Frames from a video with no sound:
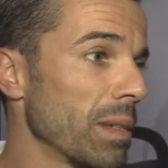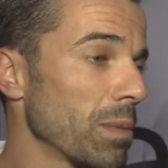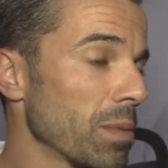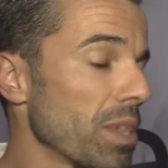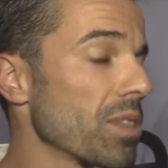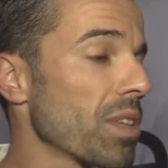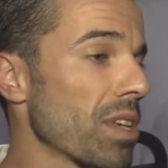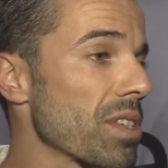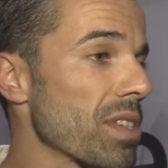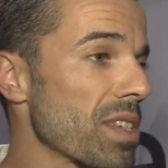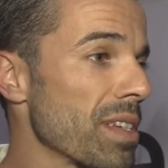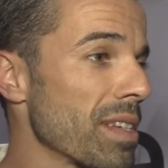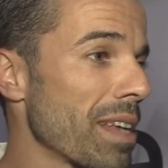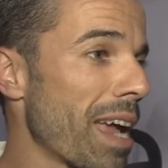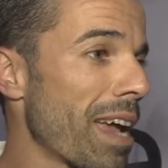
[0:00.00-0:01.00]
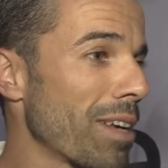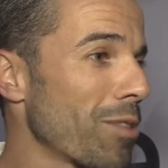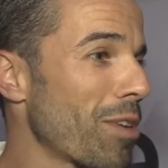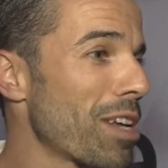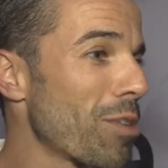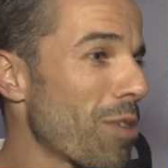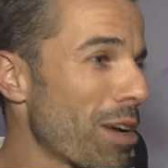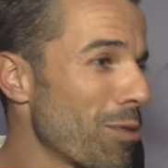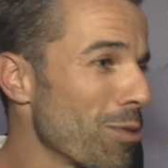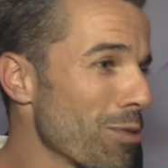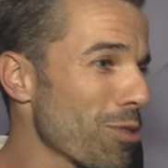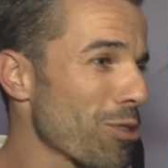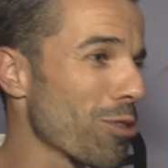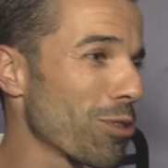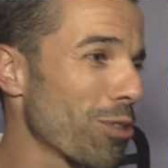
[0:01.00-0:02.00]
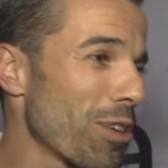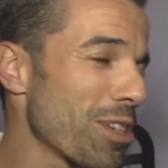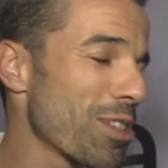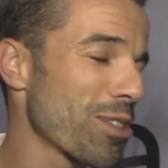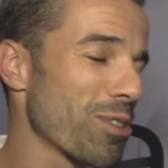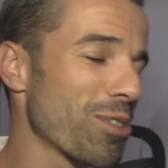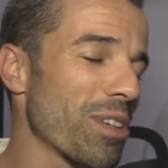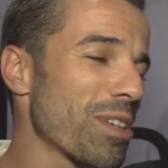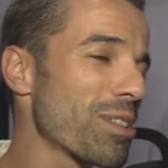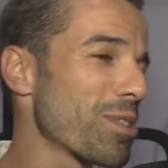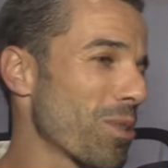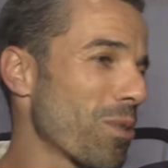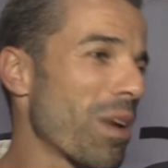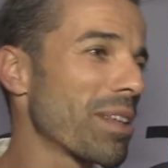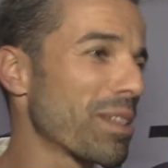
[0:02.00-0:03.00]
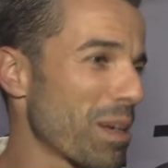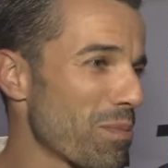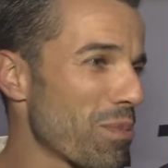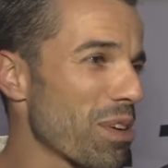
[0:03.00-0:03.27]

Portanto, acho que sim. É, não, é, não é um, são dois, são três, são quatro, é